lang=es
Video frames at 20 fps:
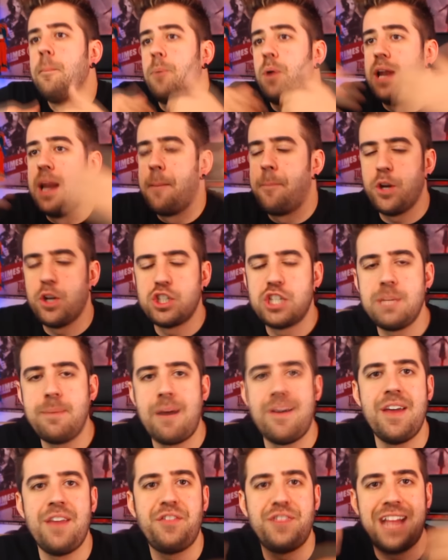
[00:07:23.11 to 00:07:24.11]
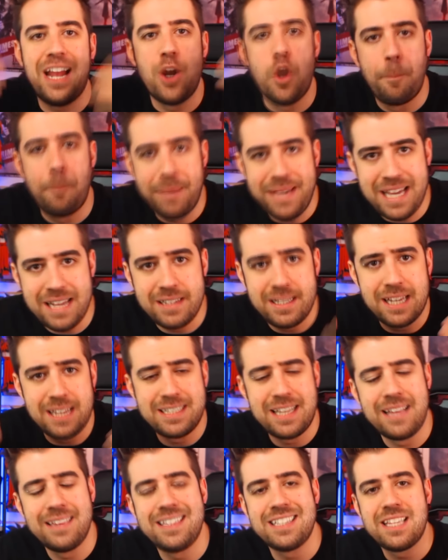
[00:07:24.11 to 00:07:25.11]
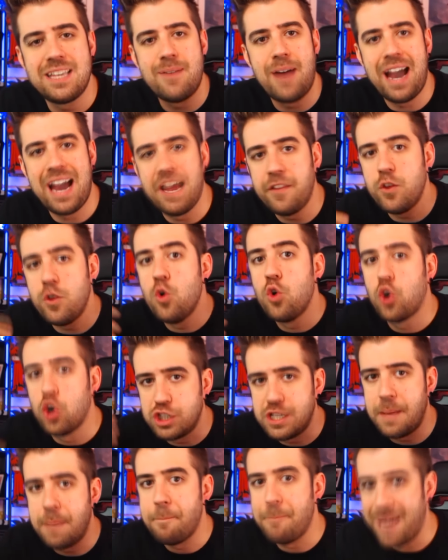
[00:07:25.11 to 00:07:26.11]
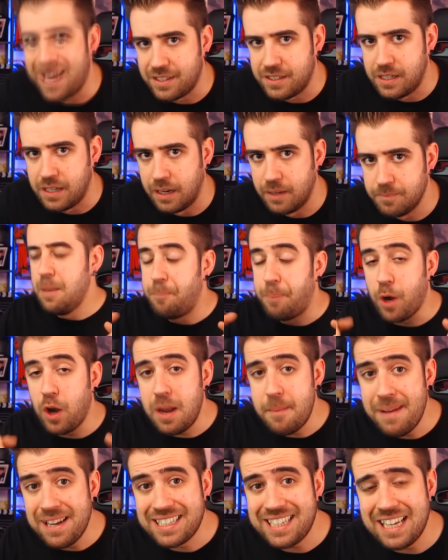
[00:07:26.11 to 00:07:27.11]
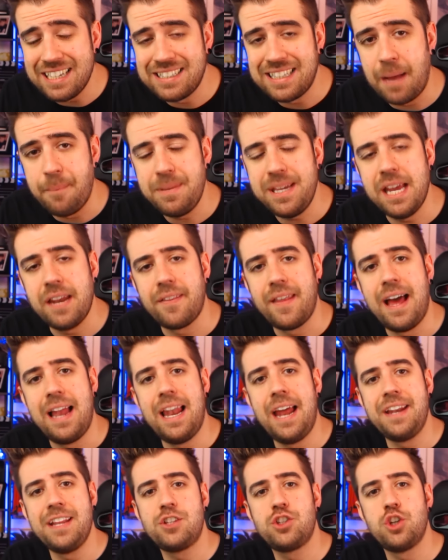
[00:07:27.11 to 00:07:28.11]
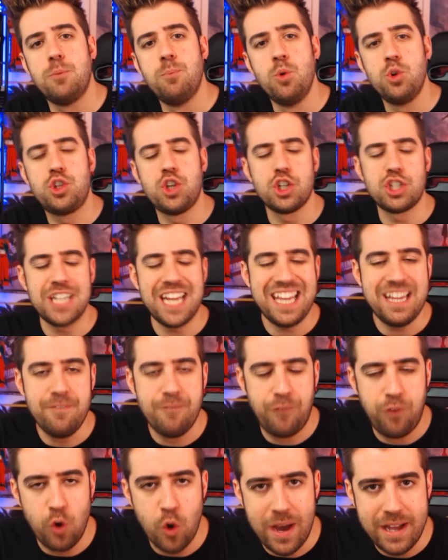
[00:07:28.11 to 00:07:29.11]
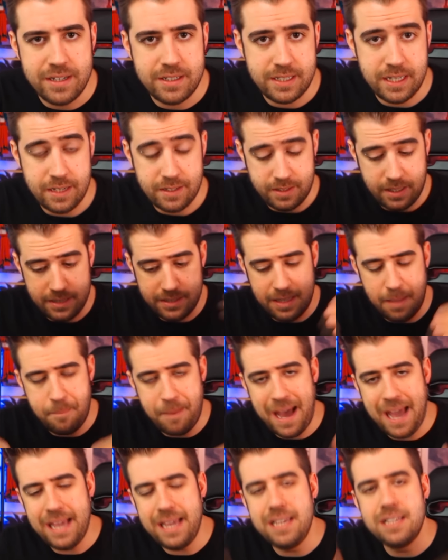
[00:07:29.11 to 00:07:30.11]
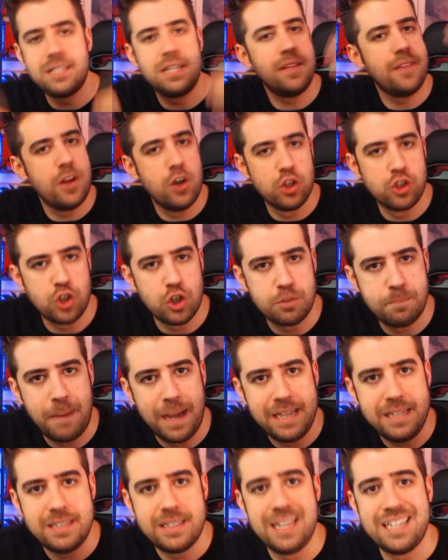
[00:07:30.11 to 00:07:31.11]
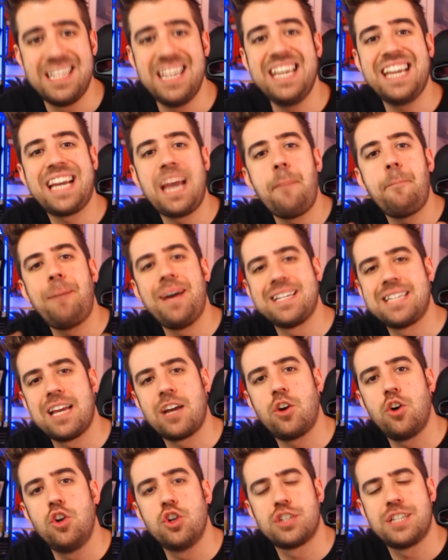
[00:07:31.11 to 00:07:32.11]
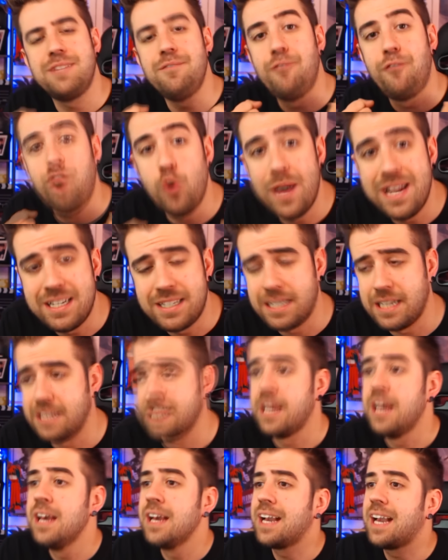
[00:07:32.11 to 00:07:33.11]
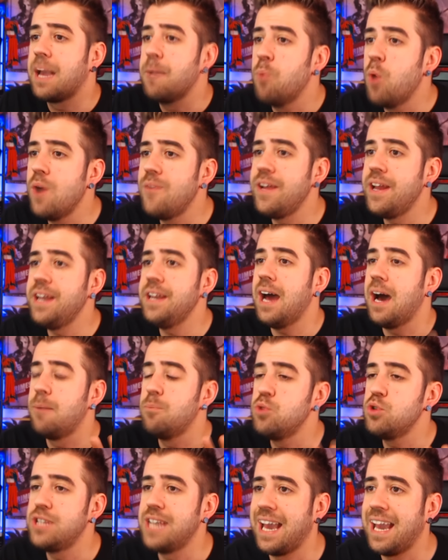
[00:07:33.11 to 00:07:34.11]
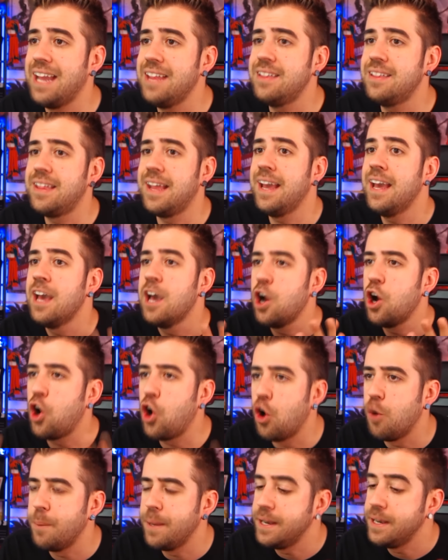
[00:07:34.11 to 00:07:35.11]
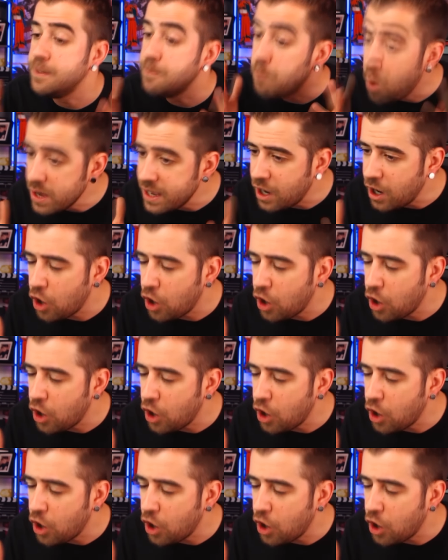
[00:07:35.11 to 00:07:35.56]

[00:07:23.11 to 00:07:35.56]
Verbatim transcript: pues la próxima vez te lo piensas antes de bajar de un coche en marcha. El problema es que esta mierda la han hecho muchos influencers de este país y de otros países. ¿Y qué pasa con los influencers? Que mueven a mucha gente joven, muy